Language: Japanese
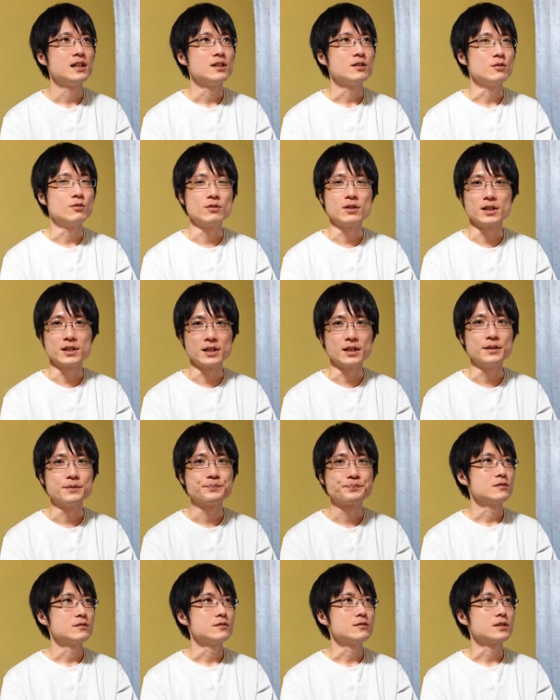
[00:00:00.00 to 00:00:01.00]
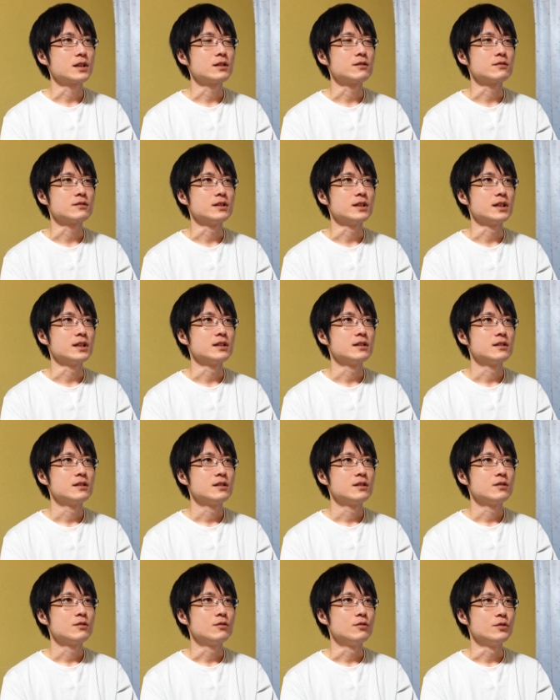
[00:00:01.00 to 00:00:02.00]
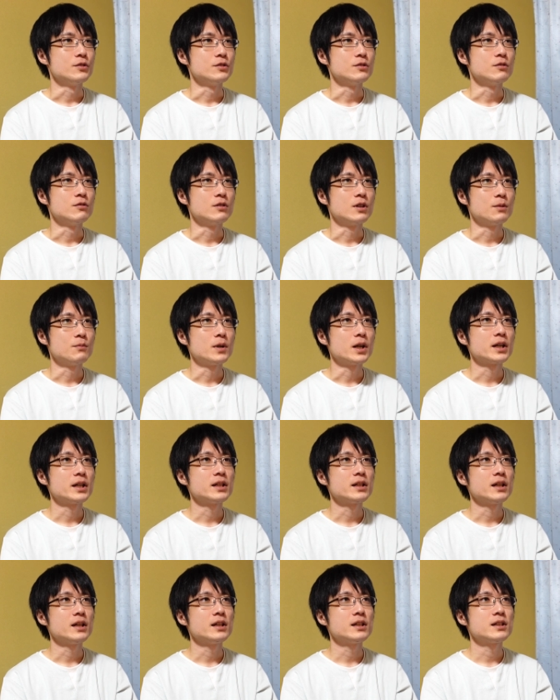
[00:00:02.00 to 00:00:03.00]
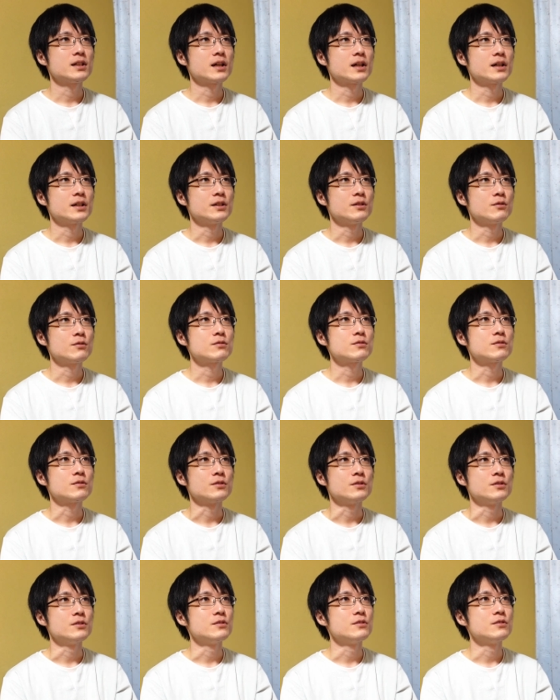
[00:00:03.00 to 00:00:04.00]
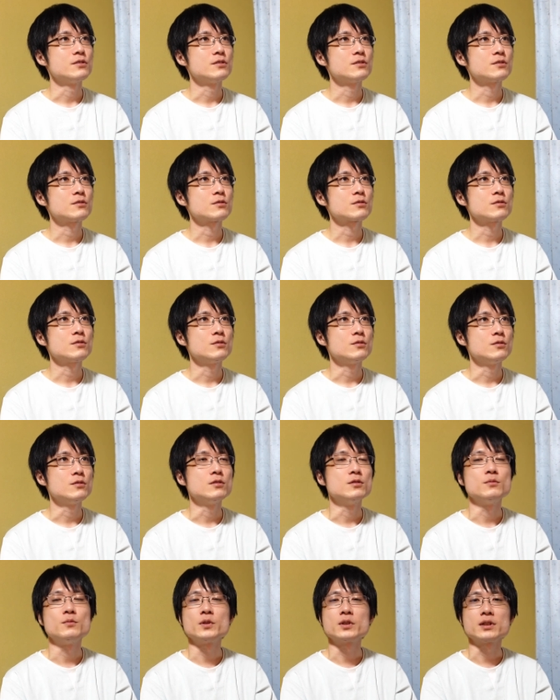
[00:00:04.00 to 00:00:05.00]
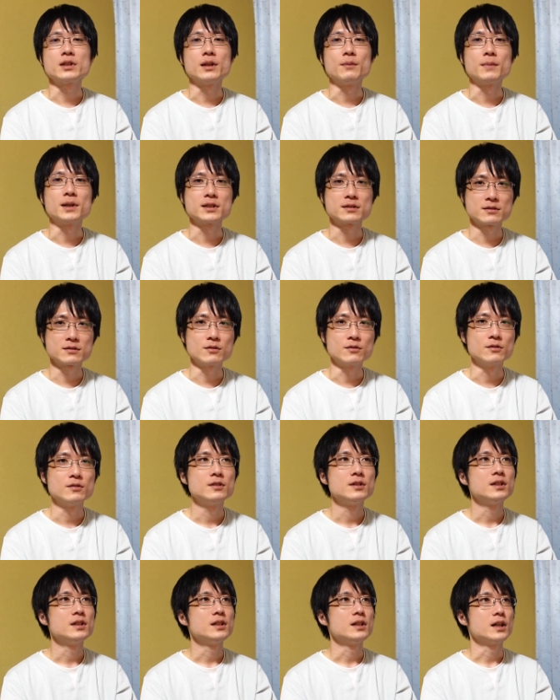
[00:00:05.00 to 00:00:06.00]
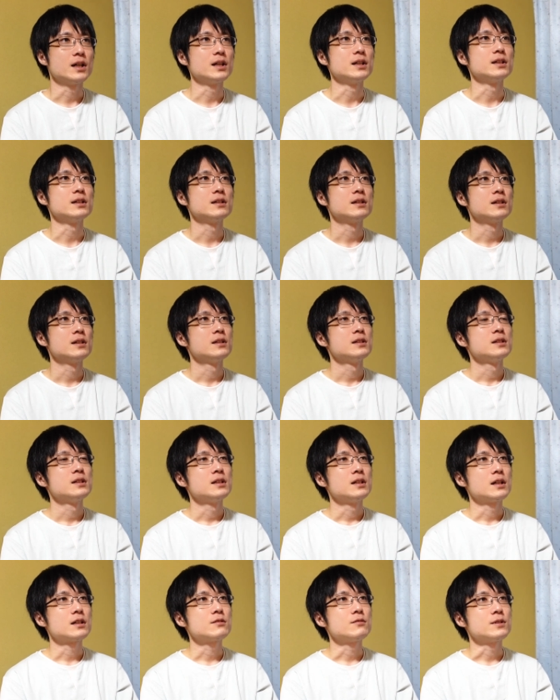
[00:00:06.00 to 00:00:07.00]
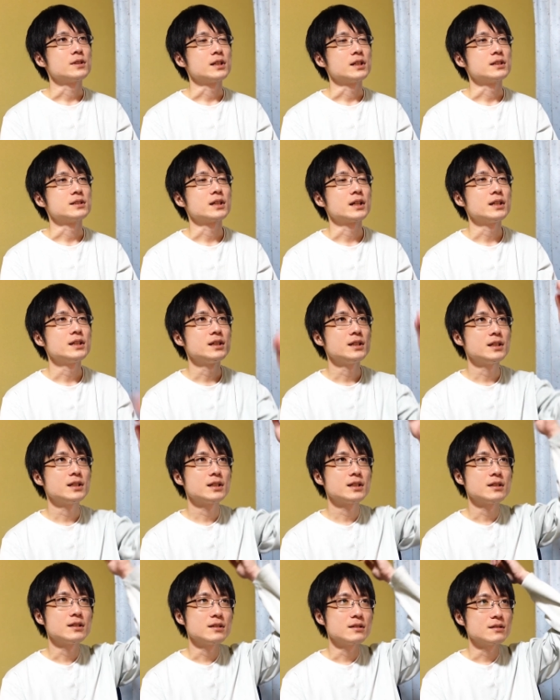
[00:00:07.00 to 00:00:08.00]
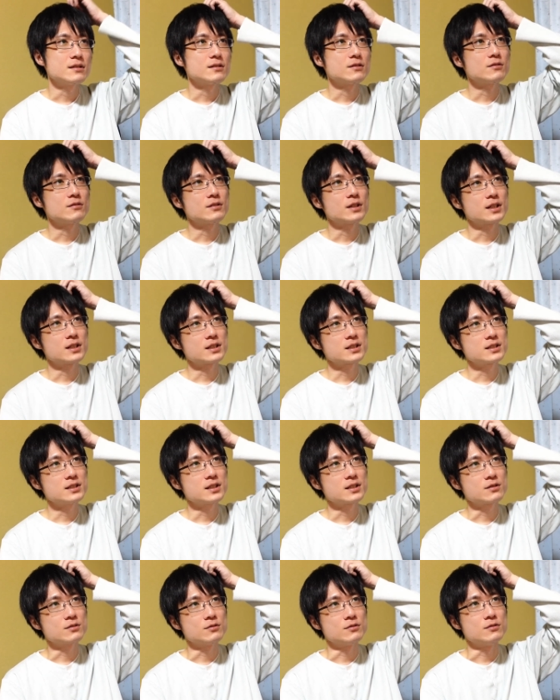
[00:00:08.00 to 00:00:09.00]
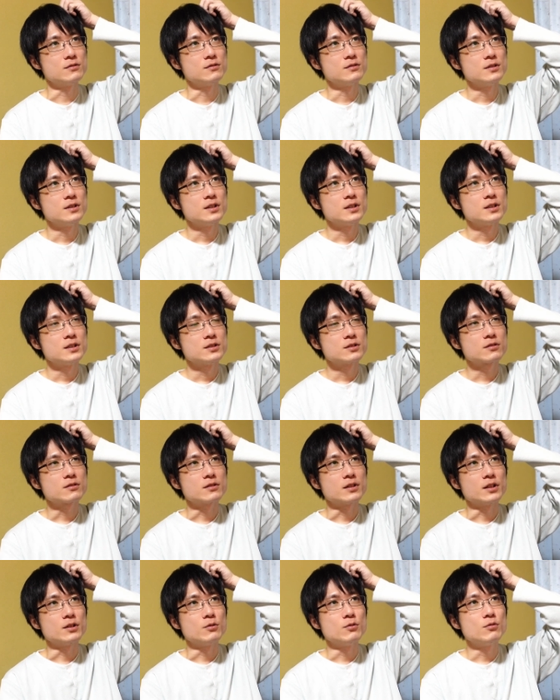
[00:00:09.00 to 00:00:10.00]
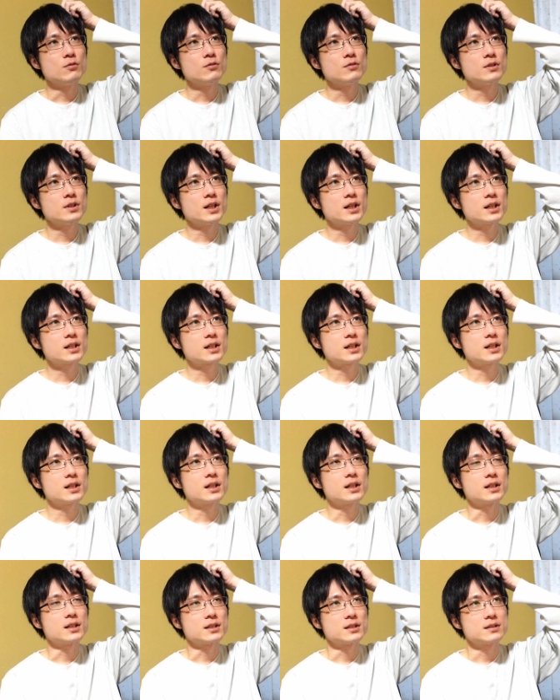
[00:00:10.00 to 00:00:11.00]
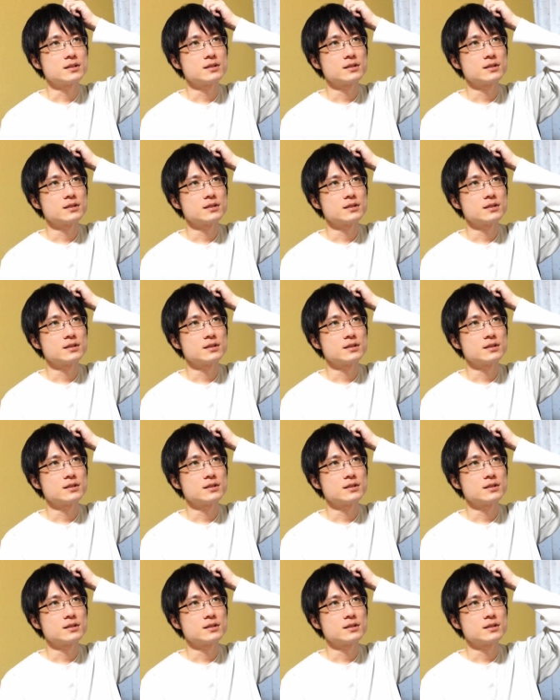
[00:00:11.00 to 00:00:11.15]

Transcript: 動画でそうなのでこういう動画も上げていきたいよということを思ってますと。はい、あとはね最近の話だとちょっとね動画が、